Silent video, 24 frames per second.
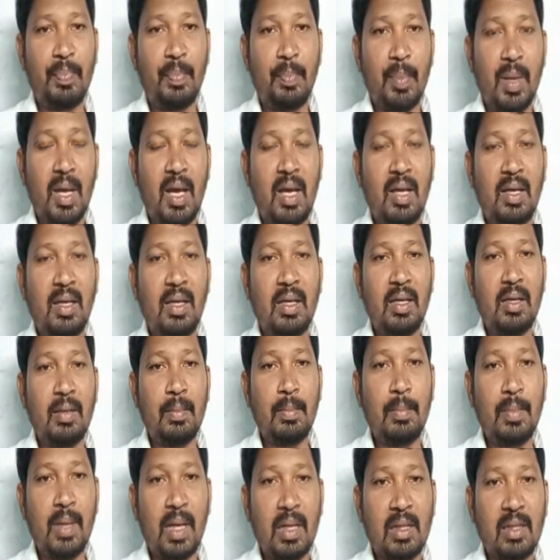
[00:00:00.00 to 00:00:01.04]
భార్య
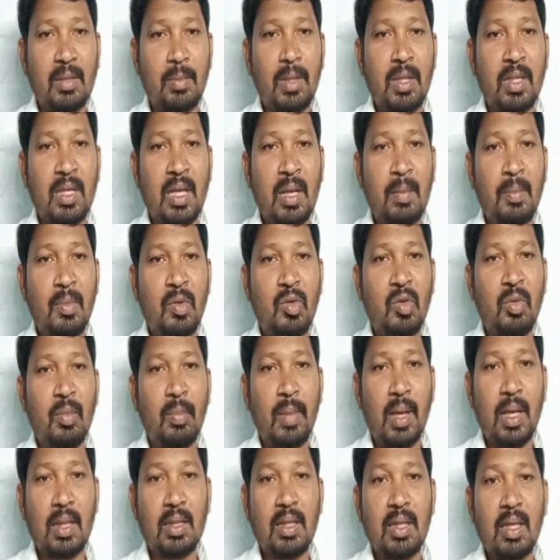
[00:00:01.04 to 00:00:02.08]
భర్త మీద నమ్మకం
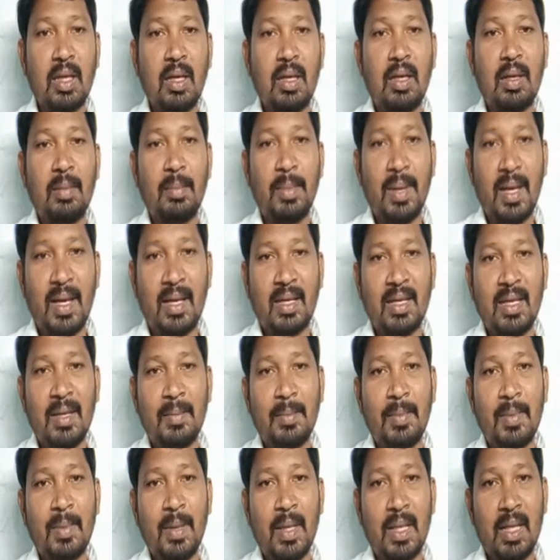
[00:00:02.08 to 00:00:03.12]
భర్త భార్య
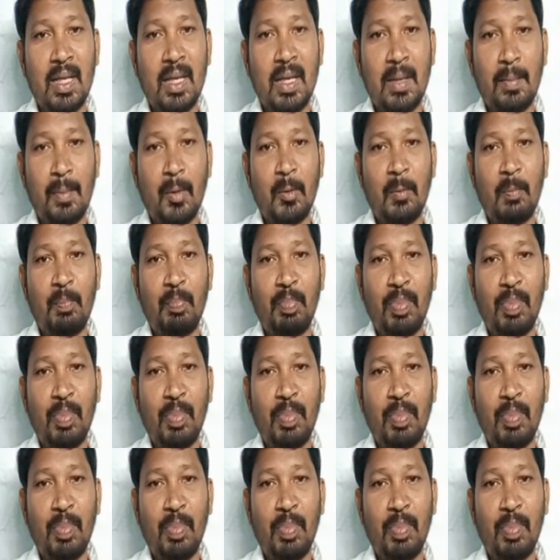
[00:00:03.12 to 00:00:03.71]
మీద నమ్మకం